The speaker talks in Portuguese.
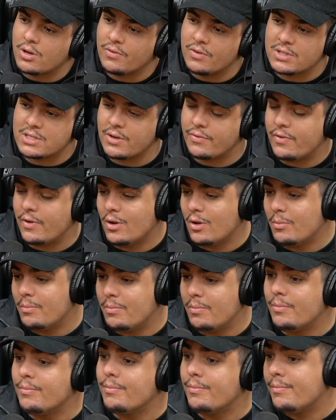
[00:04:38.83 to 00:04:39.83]
achou que você
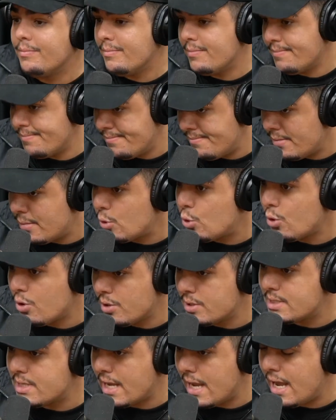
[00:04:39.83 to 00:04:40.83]
falou
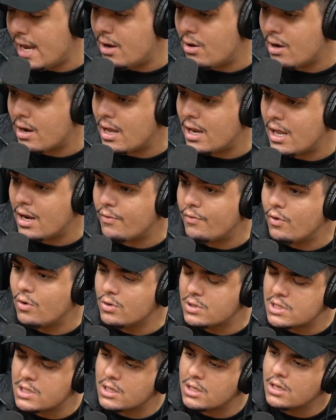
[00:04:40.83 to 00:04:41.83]
groselha ou a galera
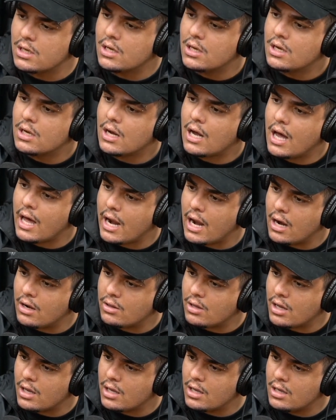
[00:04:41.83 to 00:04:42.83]
falou assim? Não.
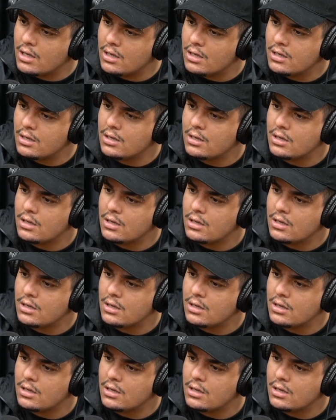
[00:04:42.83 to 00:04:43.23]
Caralho, tá aí.